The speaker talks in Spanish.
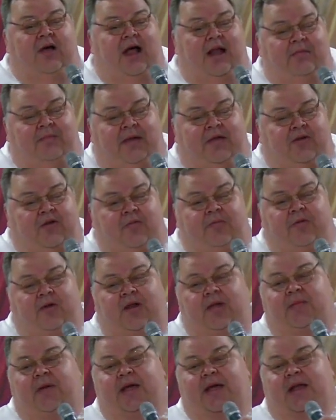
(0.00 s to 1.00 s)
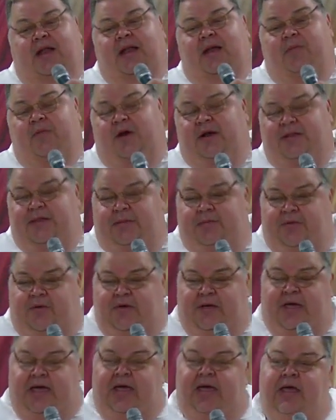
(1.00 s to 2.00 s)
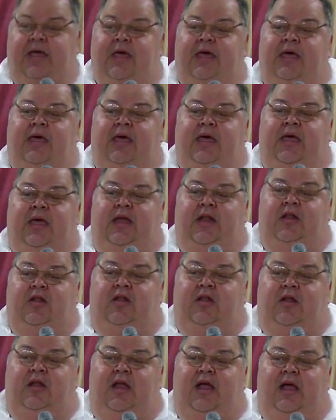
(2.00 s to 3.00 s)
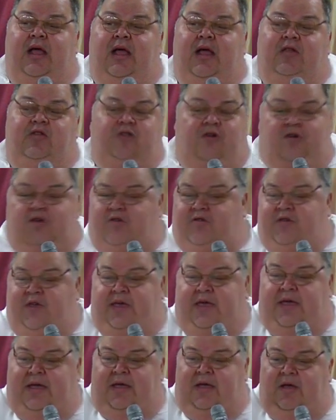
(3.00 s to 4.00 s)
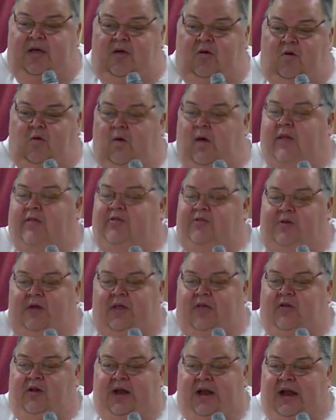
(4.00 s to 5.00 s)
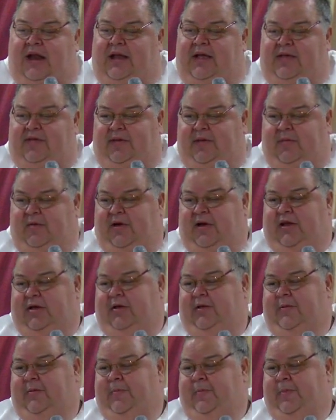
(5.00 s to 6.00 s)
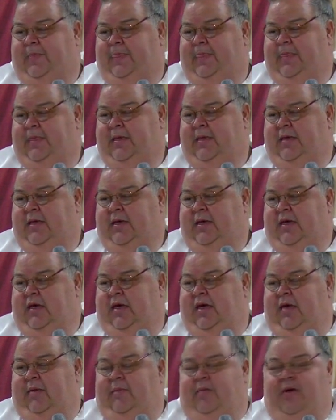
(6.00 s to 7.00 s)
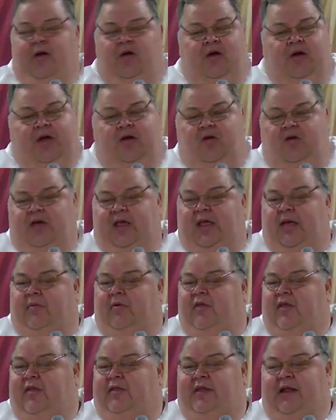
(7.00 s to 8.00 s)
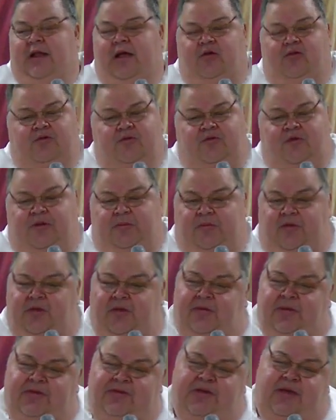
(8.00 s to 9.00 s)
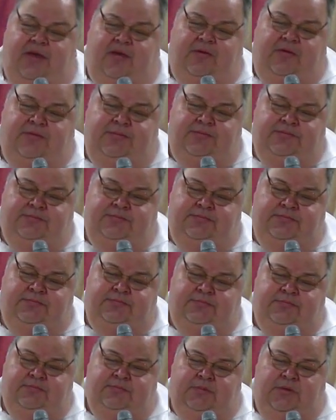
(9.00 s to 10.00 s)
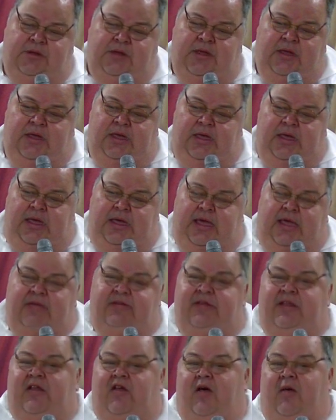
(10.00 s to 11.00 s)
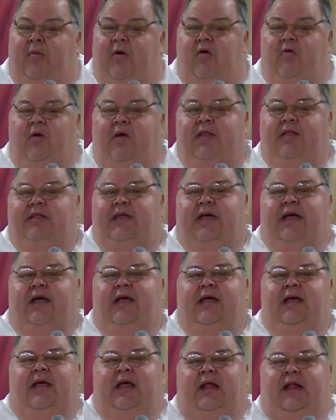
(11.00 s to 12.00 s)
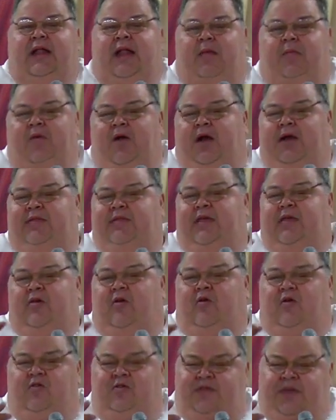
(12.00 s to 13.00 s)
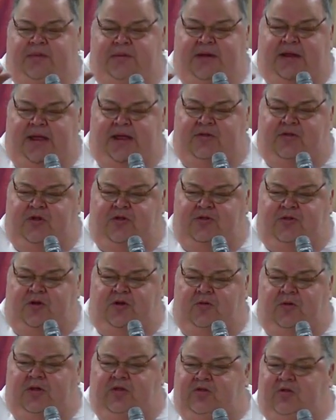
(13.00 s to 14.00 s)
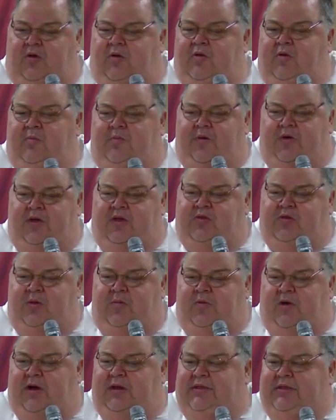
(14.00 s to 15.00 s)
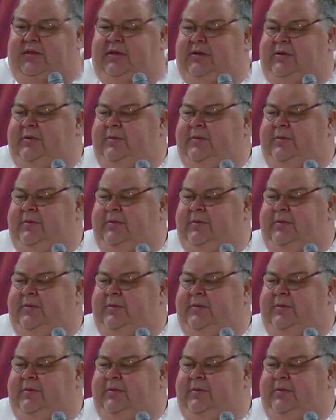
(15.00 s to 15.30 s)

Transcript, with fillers: al mayor problema que es la muerte, porque yo no sé cuánto le dolerá al que se muere, pero los que nos quedamos de este lado sufrimos demasiado. Y si nos damos cuenta, la muerte ha ido contaminando todo, en todo hay un poquito de muerte.